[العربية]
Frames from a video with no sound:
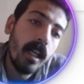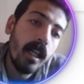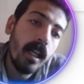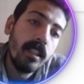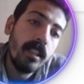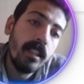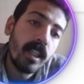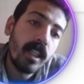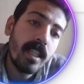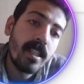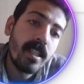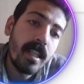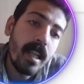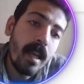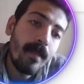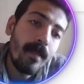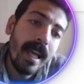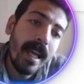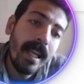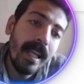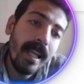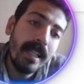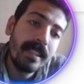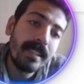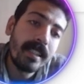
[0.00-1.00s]
التريكس اللي هي
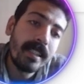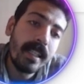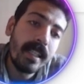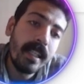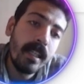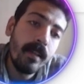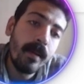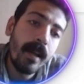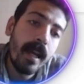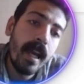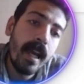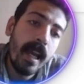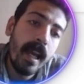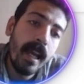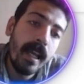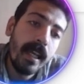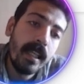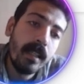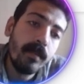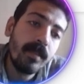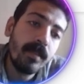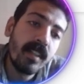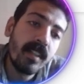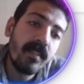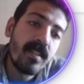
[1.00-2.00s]
بقى الحتت الايه بقى
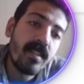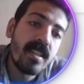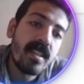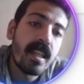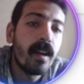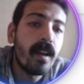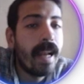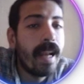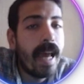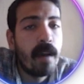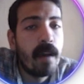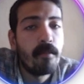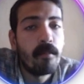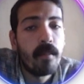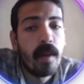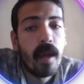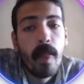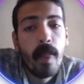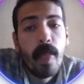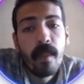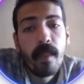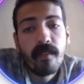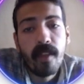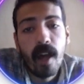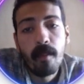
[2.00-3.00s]
اللي بتيجي في الثانويه العامه
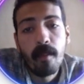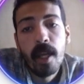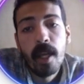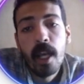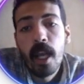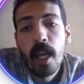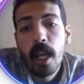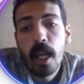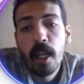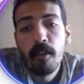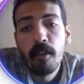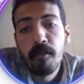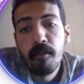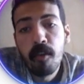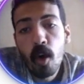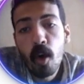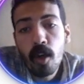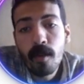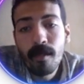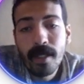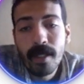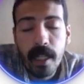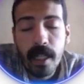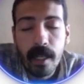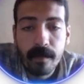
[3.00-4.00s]
طب
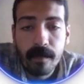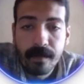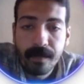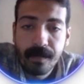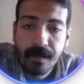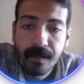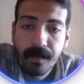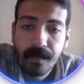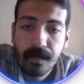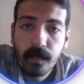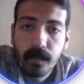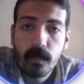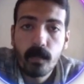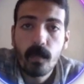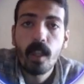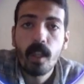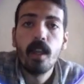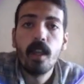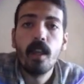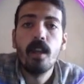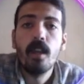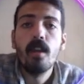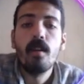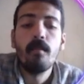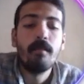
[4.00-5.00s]
الفورم ده
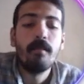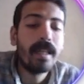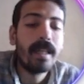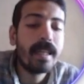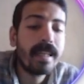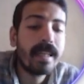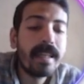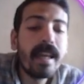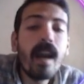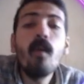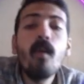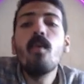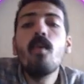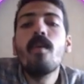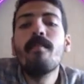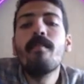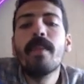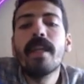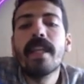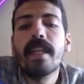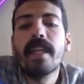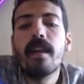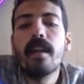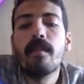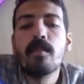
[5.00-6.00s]
بيتكون
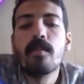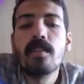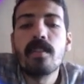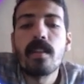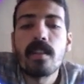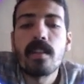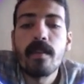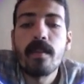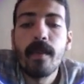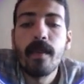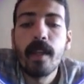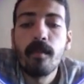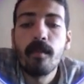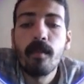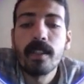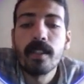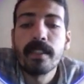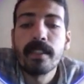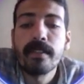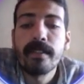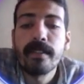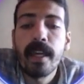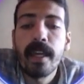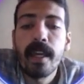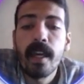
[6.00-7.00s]
من ايه يا مستر زمن
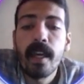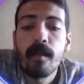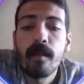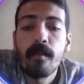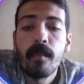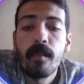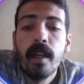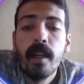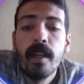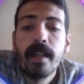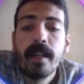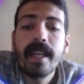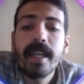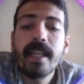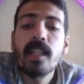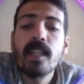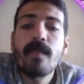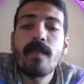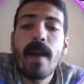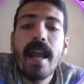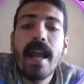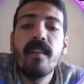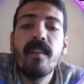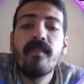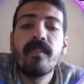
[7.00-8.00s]
الماضي بتاعي؟
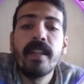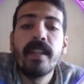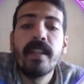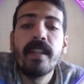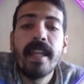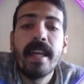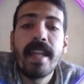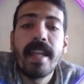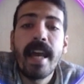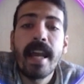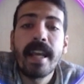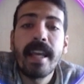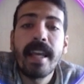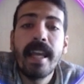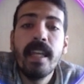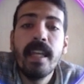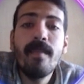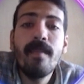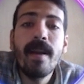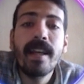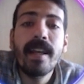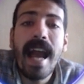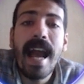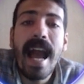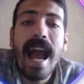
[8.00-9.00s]
ركز معايا فيه لان
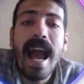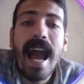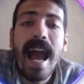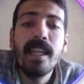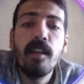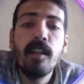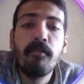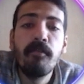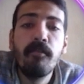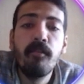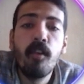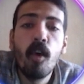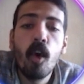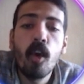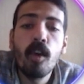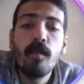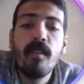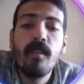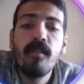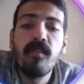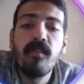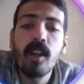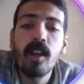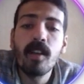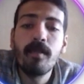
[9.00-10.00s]
هكلمك عن
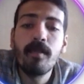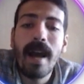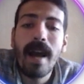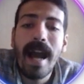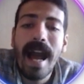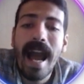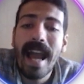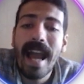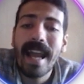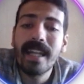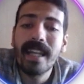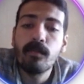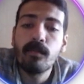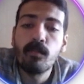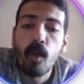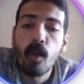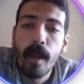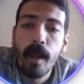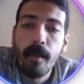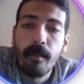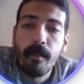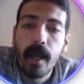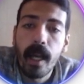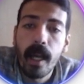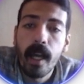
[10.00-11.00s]
الفورم في اربع حاجات
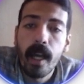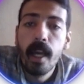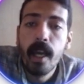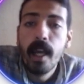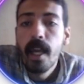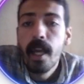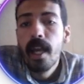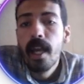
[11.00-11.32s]
مهمه.